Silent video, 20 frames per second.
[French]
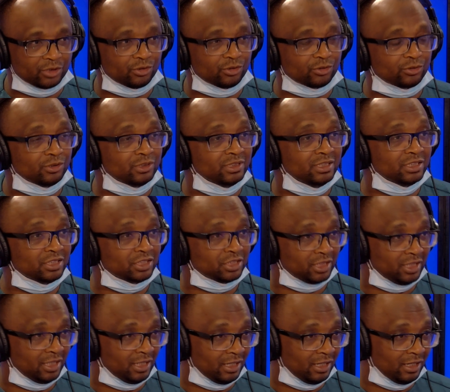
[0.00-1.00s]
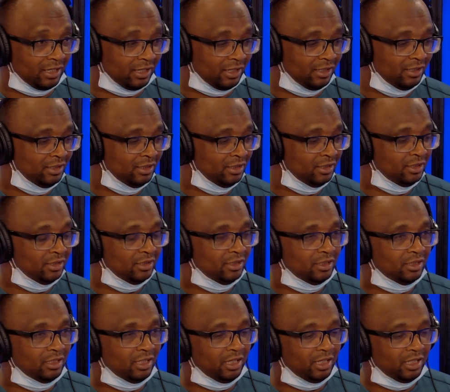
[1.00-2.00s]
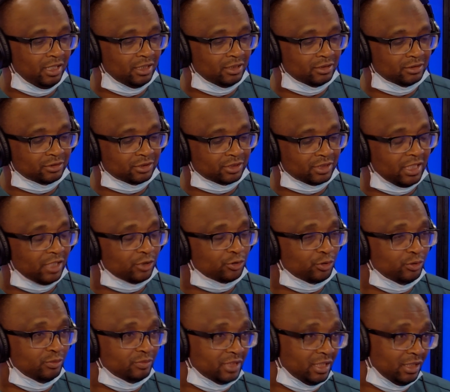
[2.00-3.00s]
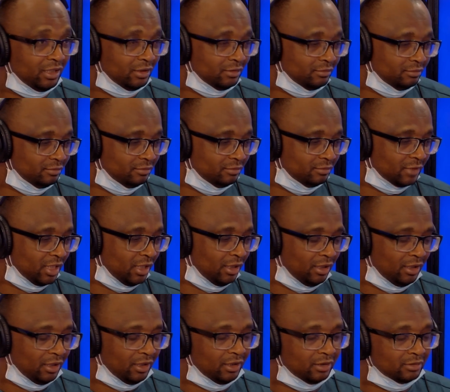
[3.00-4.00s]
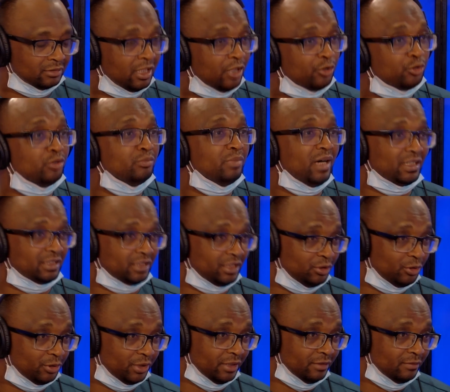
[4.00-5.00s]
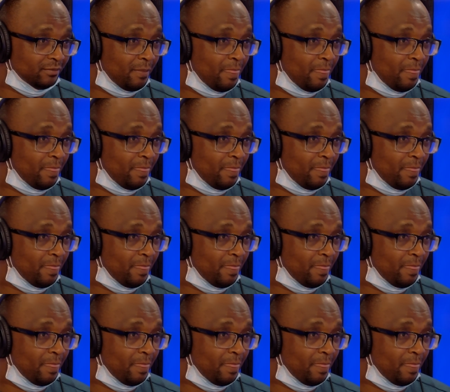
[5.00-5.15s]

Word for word: sont déjà euh, je l'assume dans, euh, dans une base de données.